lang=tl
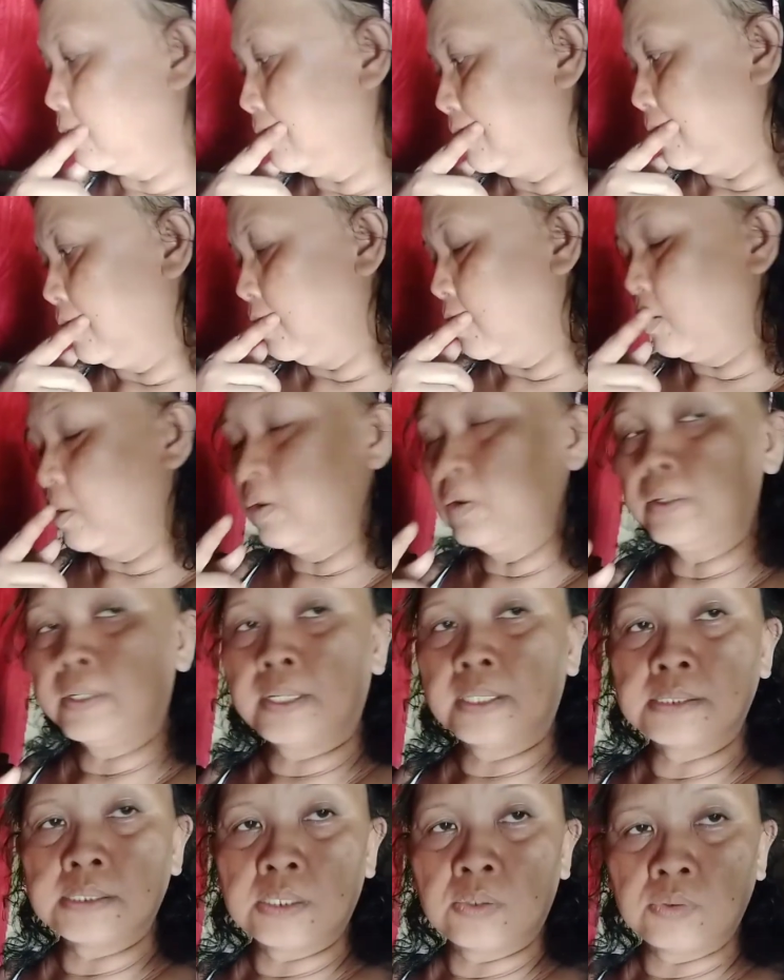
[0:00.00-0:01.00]

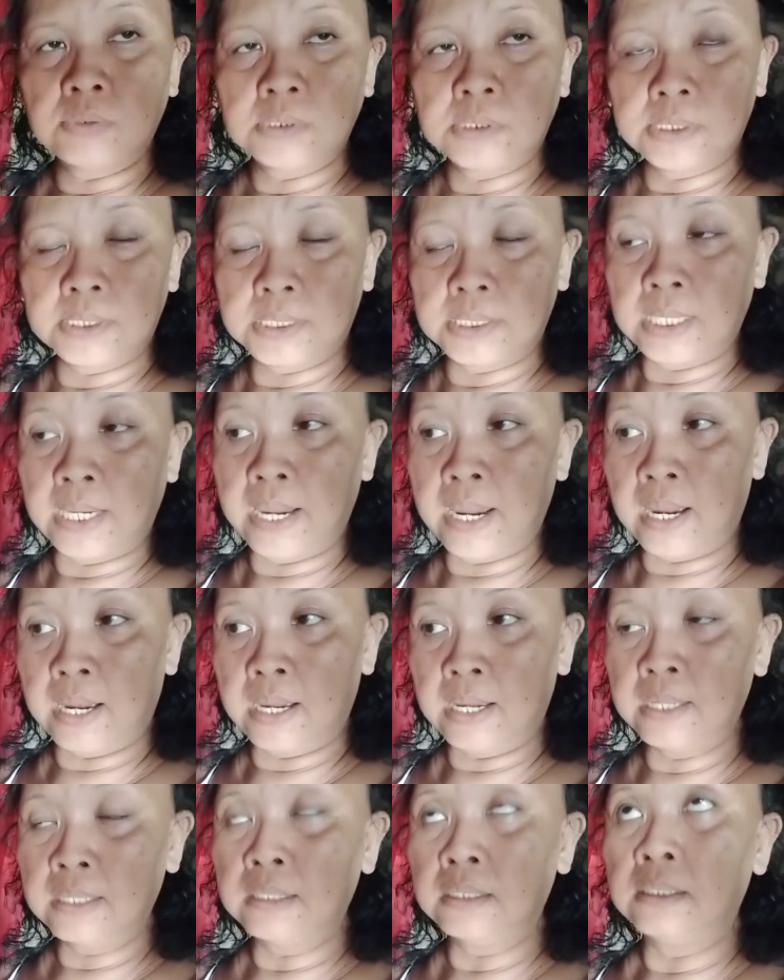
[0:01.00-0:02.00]
ultrasound siya
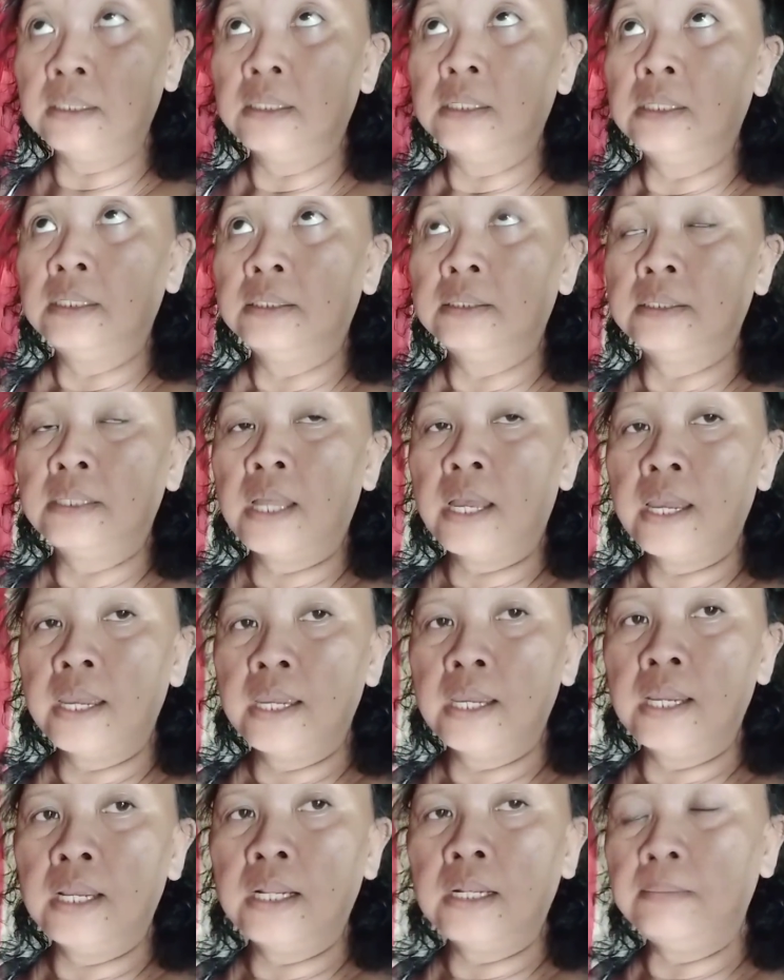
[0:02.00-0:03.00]
dahil
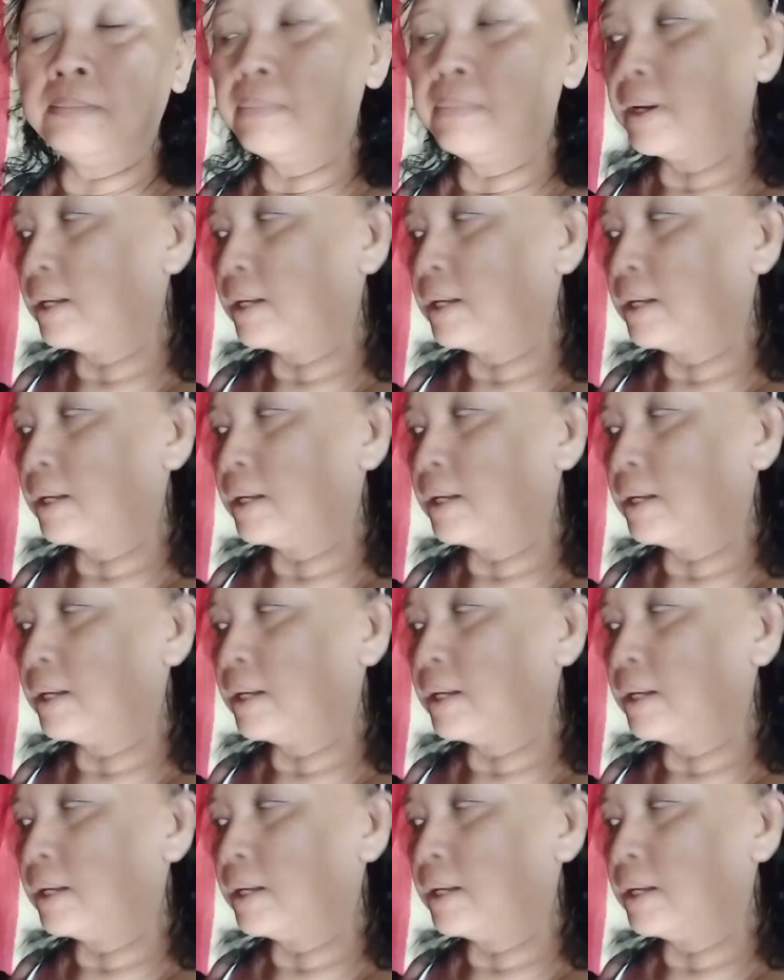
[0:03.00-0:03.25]
baka